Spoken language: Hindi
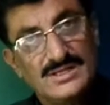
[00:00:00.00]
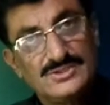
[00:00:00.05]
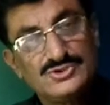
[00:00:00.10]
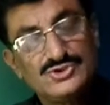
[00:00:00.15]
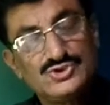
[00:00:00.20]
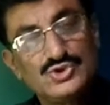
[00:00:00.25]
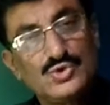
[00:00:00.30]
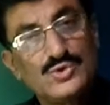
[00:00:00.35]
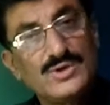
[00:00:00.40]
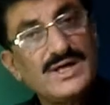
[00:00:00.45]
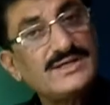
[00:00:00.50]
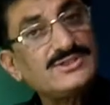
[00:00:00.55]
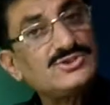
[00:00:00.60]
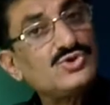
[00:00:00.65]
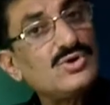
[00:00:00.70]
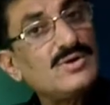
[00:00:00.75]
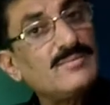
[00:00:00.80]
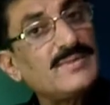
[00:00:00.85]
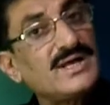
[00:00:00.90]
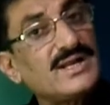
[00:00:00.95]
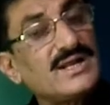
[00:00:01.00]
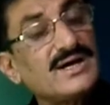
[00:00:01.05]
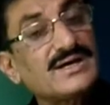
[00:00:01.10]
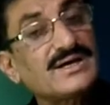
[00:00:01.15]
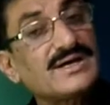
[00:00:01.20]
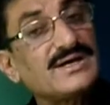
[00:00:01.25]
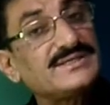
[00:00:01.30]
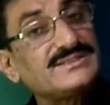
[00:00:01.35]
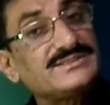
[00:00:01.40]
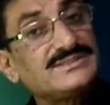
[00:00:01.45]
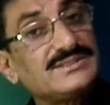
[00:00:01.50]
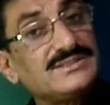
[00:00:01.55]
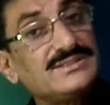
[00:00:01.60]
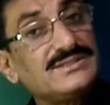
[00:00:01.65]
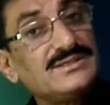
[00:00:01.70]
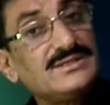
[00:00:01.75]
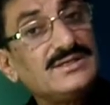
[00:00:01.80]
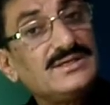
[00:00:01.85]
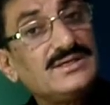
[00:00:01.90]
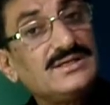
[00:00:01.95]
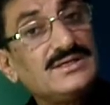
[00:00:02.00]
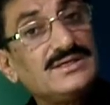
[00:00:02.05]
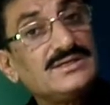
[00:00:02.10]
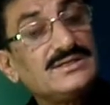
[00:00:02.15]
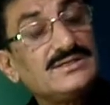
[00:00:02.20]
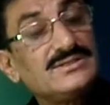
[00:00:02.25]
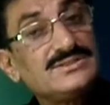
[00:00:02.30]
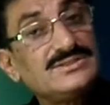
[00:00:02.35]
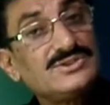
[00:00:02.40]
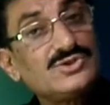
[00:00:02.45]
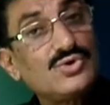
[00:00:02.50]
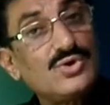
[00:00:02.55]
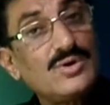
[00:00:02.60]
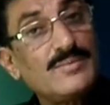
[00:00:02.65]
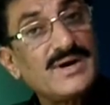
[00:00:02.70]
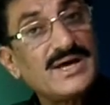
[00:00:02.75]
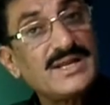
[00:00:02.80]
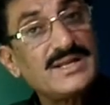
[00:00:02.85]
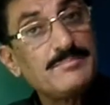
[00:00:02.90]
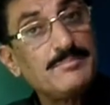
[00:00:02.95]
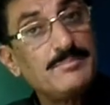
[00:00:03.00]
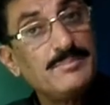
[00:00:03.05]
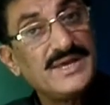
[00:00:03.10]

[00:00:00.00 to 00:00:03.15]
जोड़ा जो हमारा खर्च जो हमारी